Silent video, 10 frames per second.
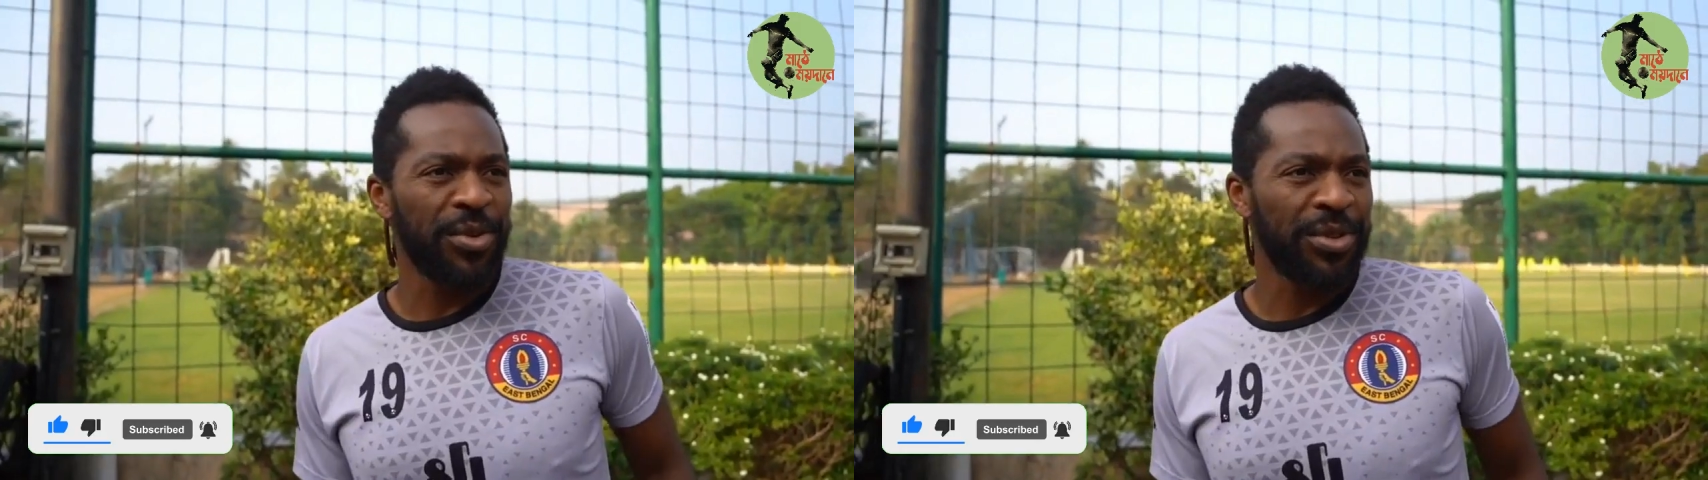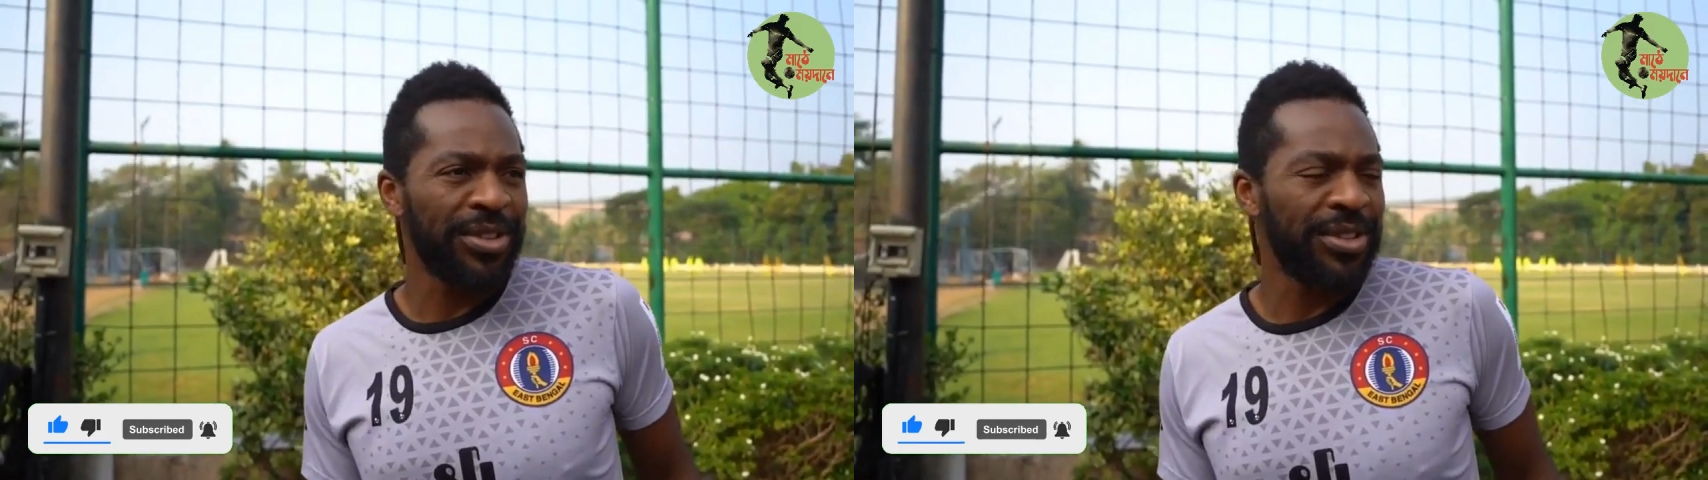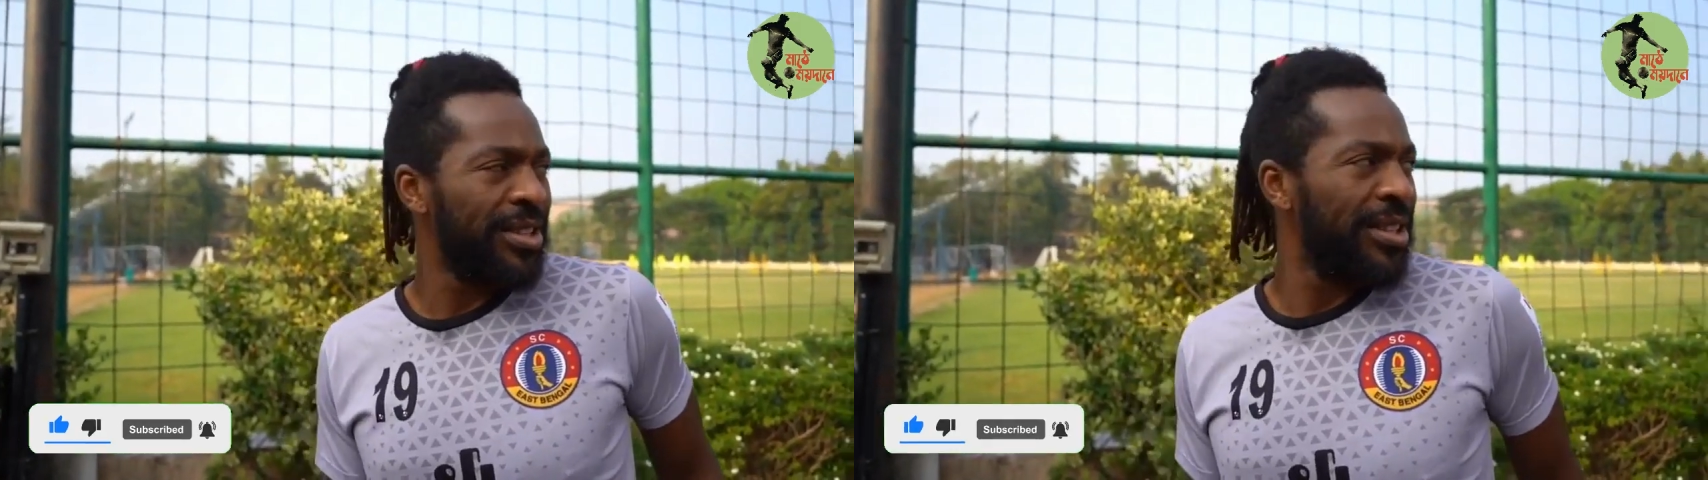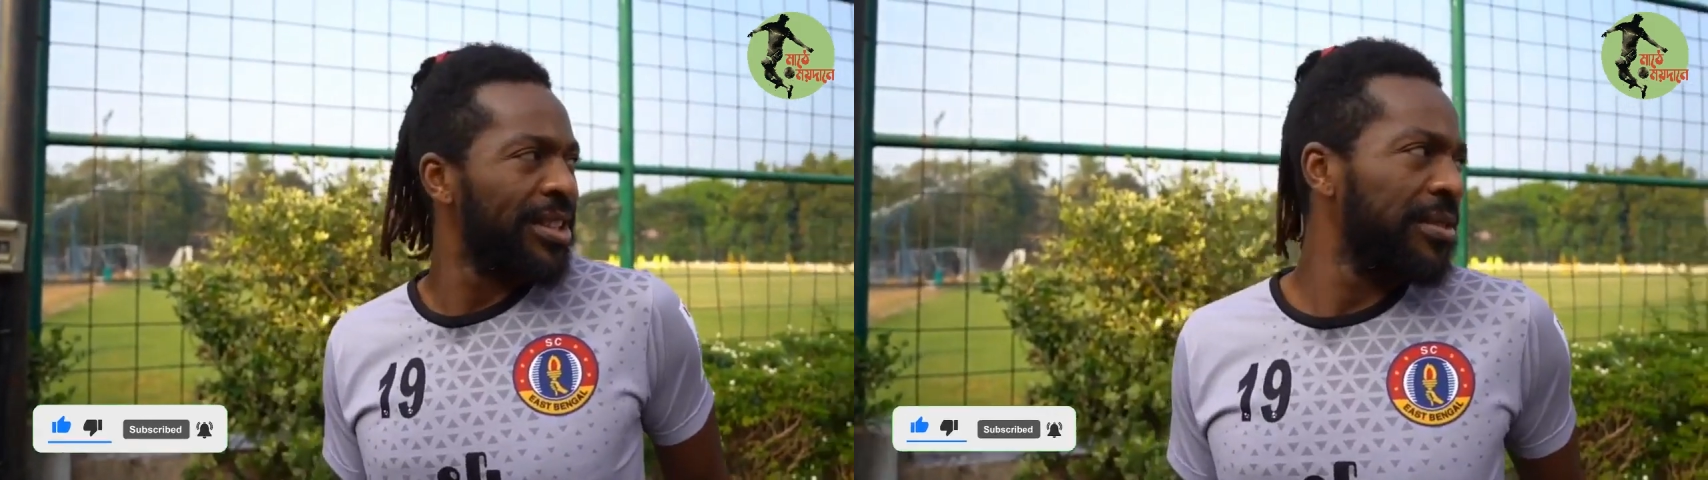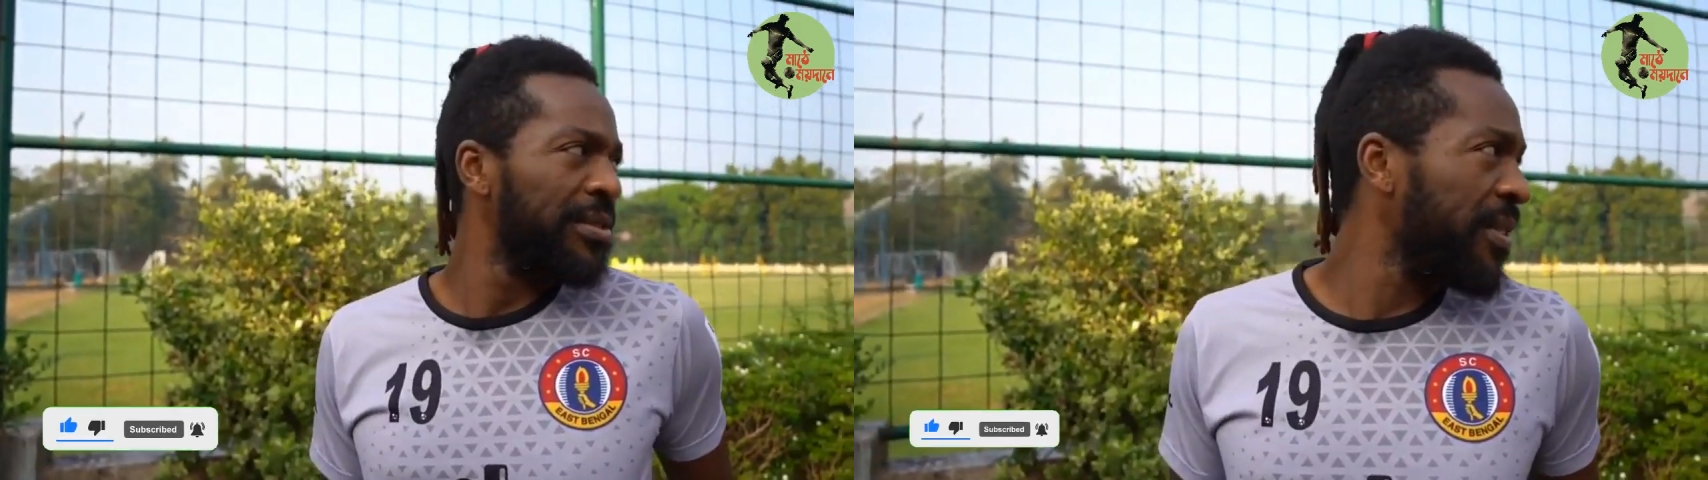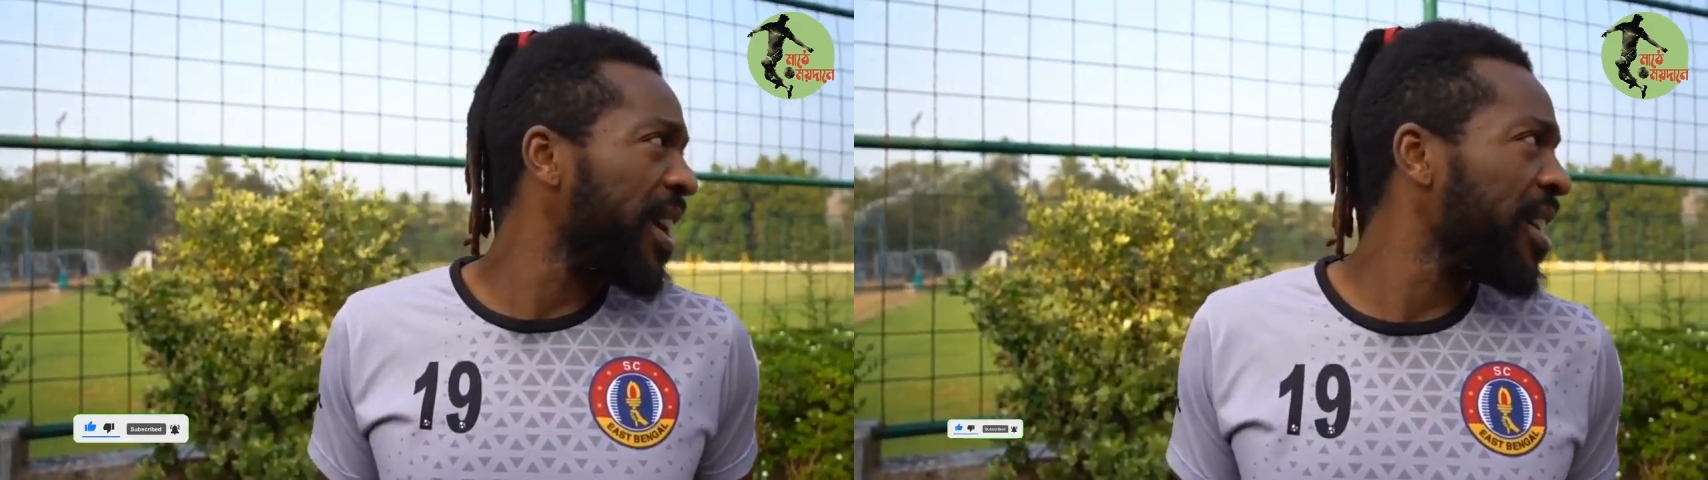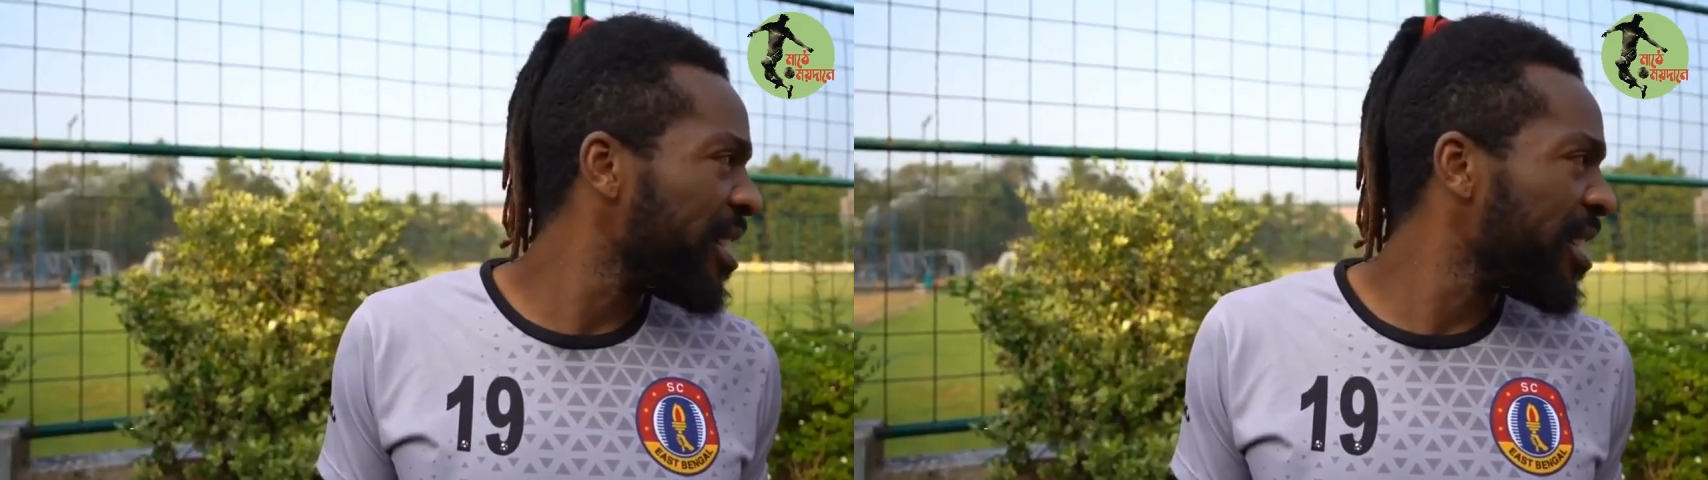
মুখ্যমন্ত্রী মমতা